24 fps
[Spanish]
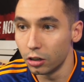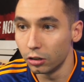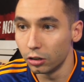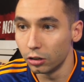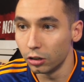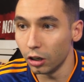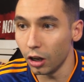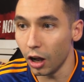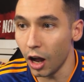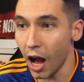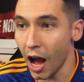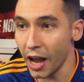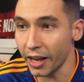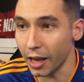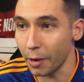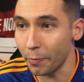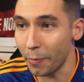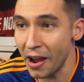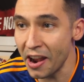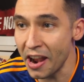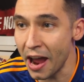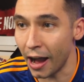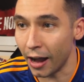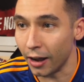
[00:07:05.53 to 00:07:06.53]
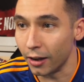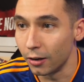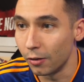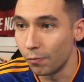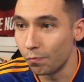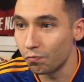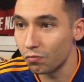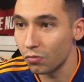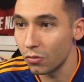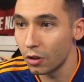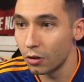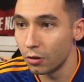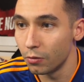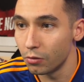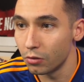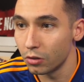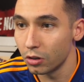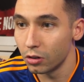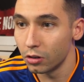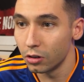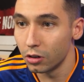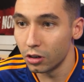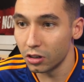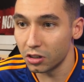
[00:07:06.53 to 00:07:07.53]
¡Ay, qué pena!
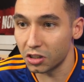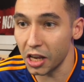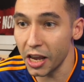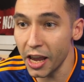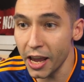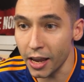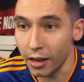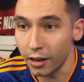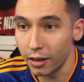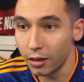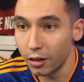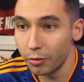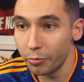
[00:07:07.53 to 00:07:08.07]
¡Sí!